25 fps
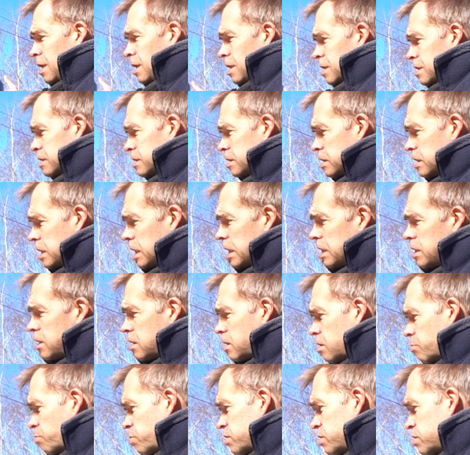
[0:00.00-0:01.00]
с
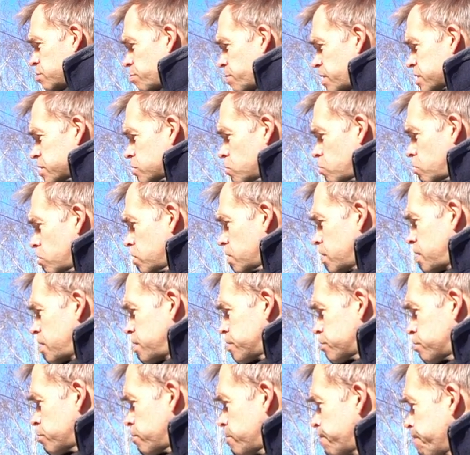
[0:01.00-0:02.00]
калиткой под запасное
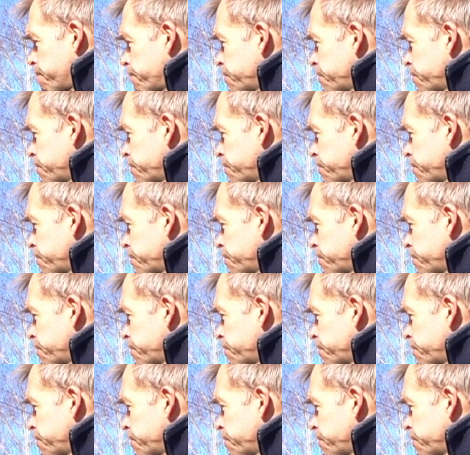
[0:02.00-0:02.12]
колесо.